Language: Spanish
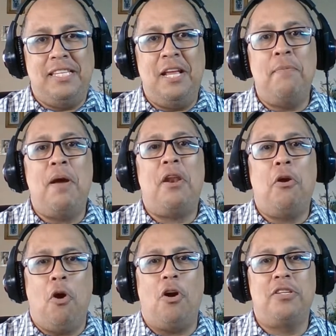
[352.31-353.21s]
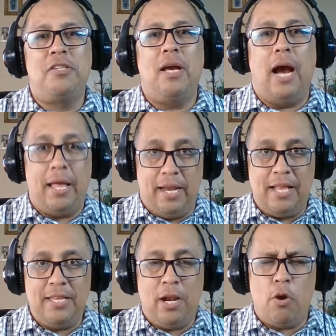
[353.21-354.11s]
Silverhawks.
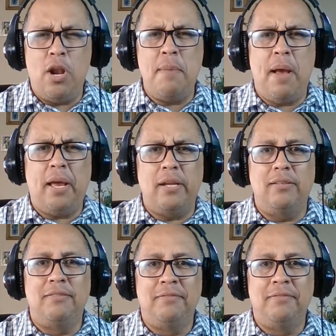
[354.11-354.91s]
Adelante con la imagen.